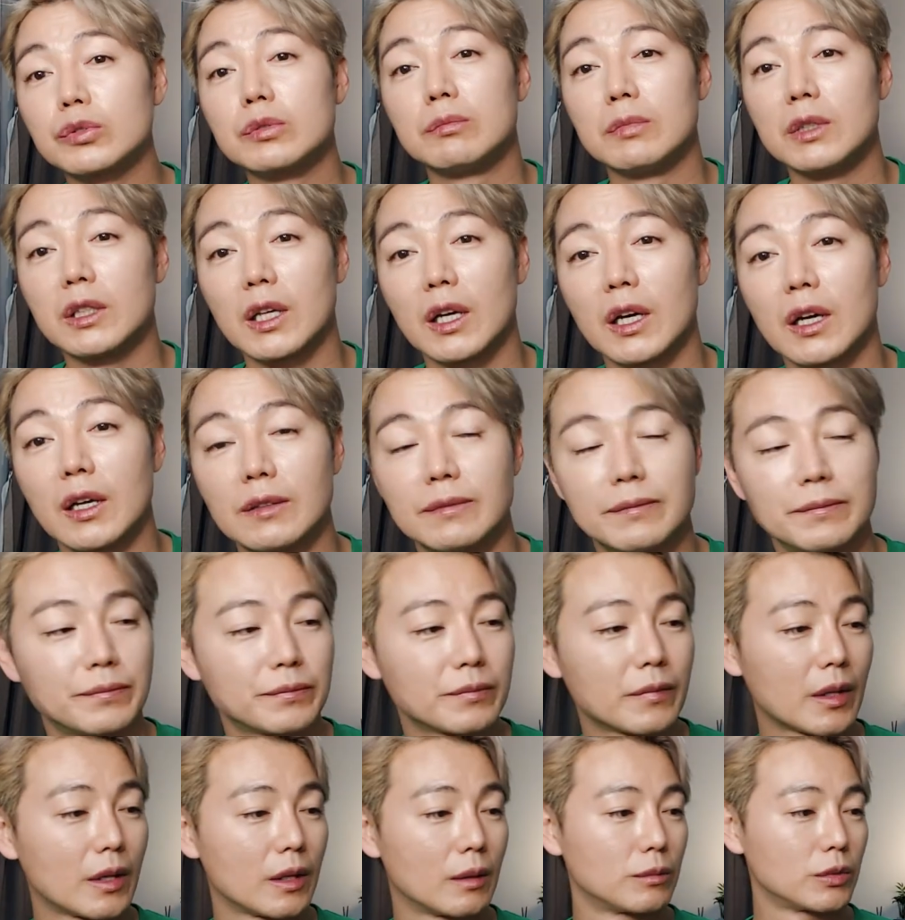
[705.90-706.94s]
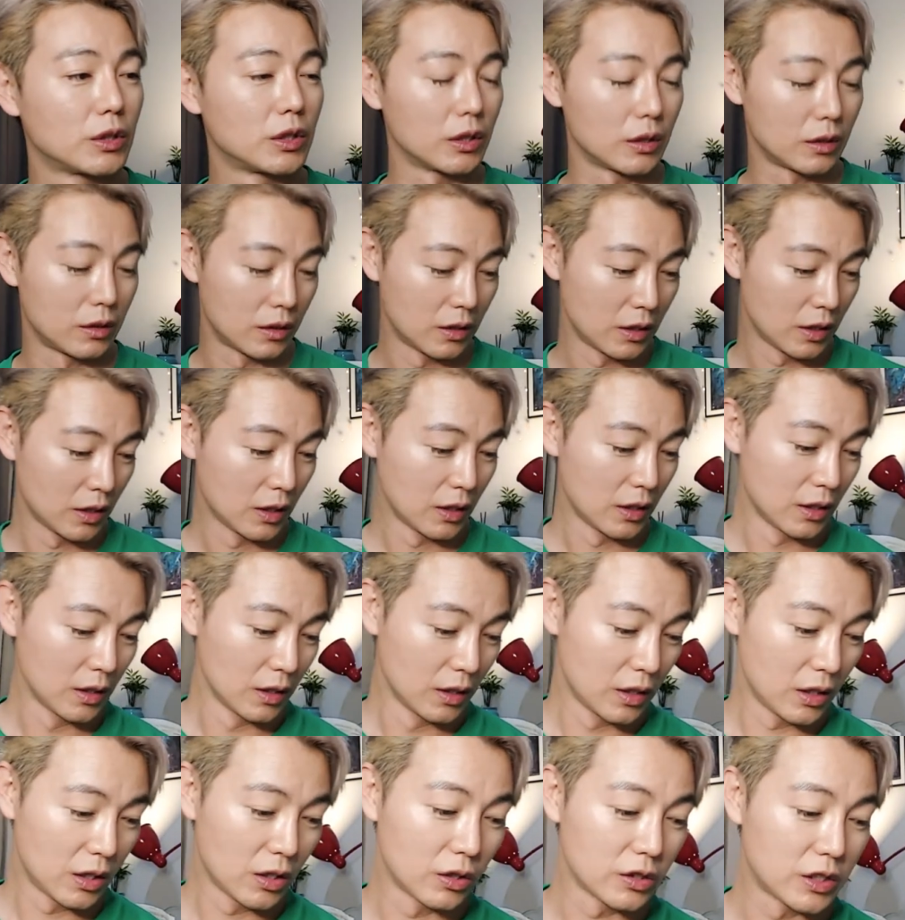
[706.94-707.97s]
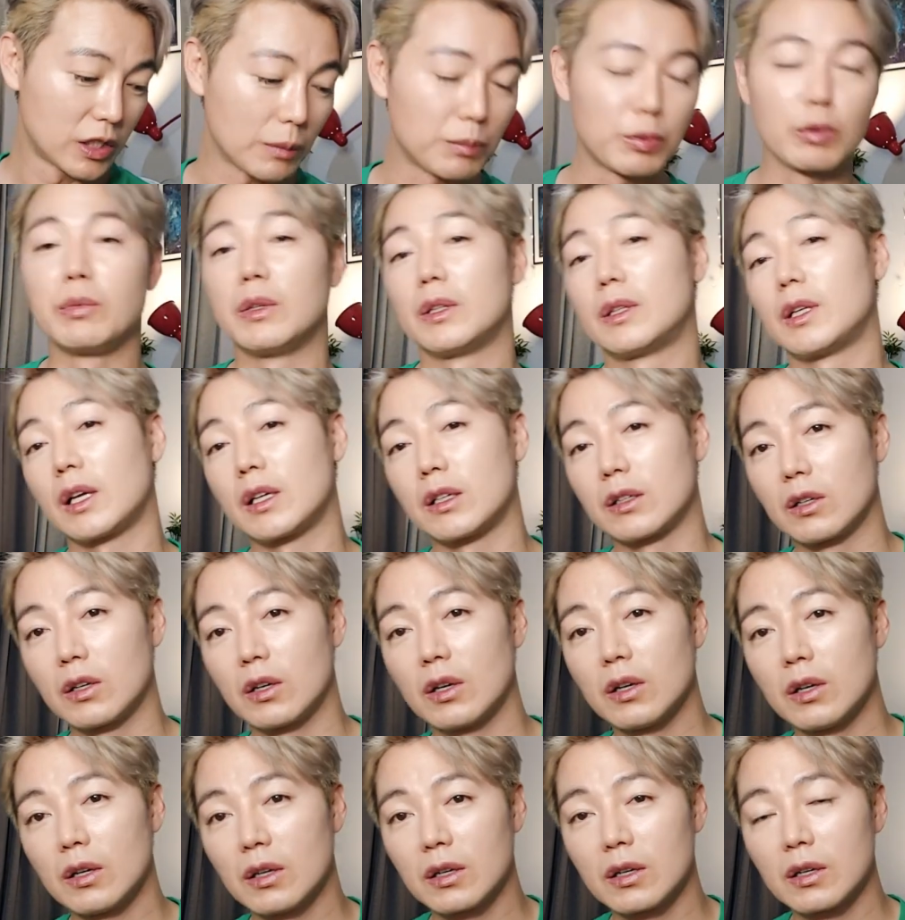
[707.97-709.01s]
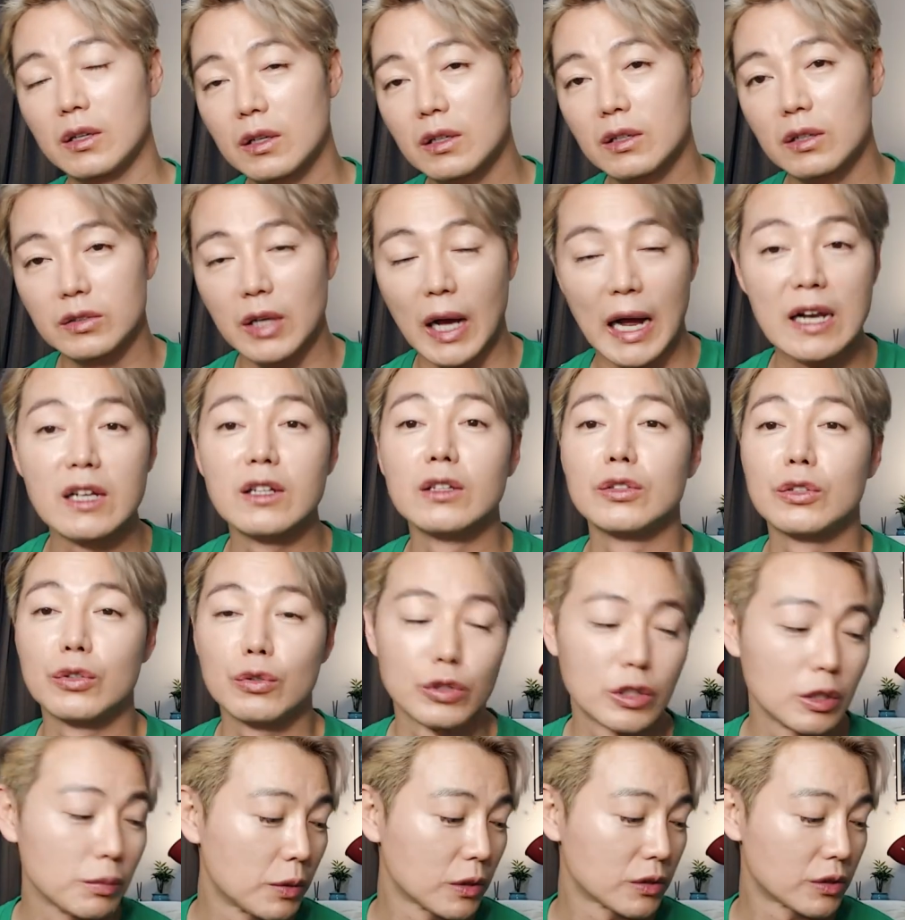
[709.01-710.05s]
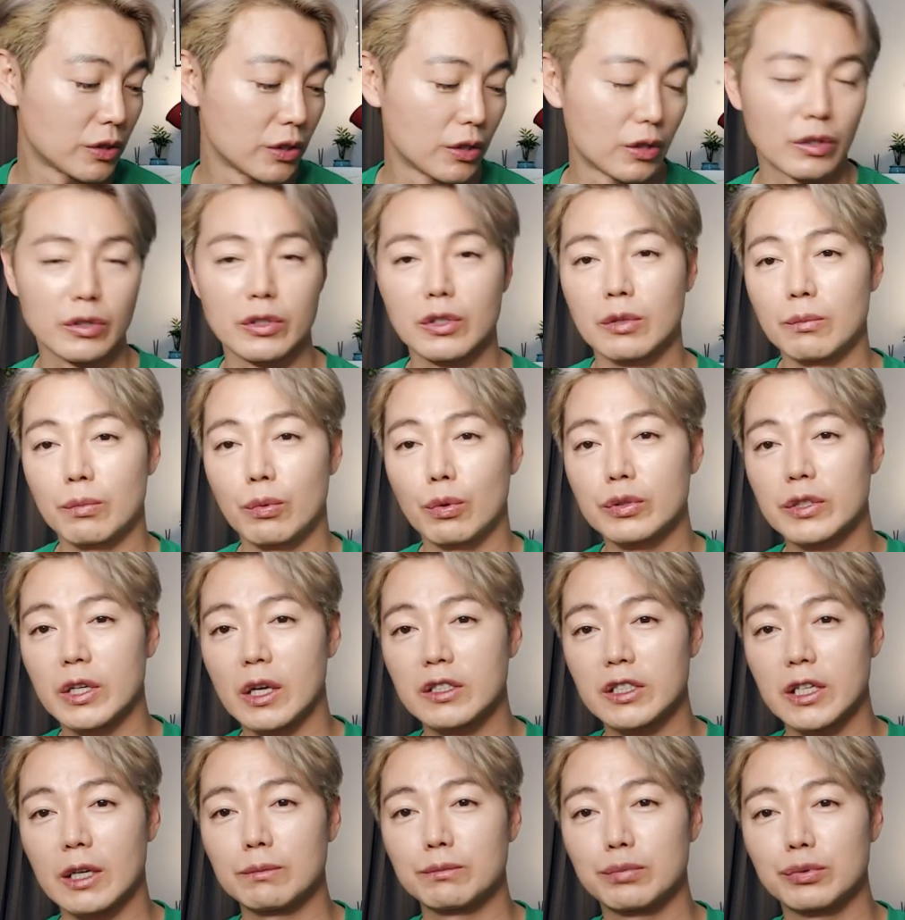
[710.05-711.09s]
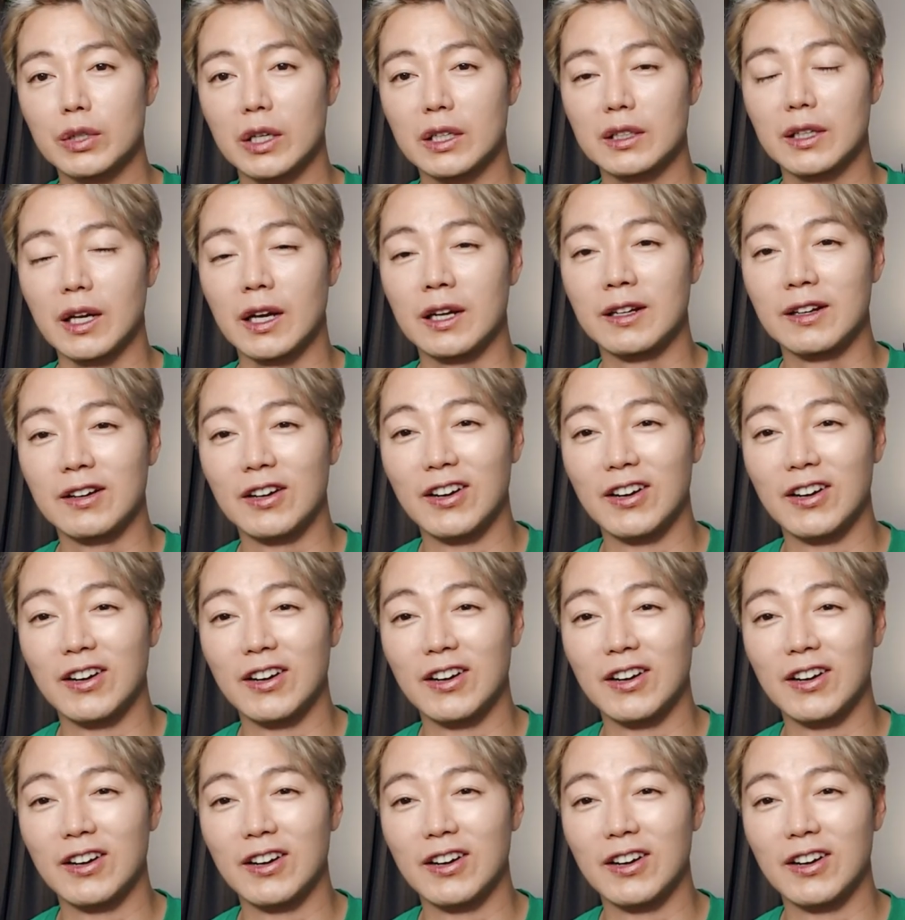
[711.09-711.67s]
좋습니다. 아무튼 이런 제품이 있다는 거 알려드리고 싶었어요. 이런 보색 샴푸가 있다는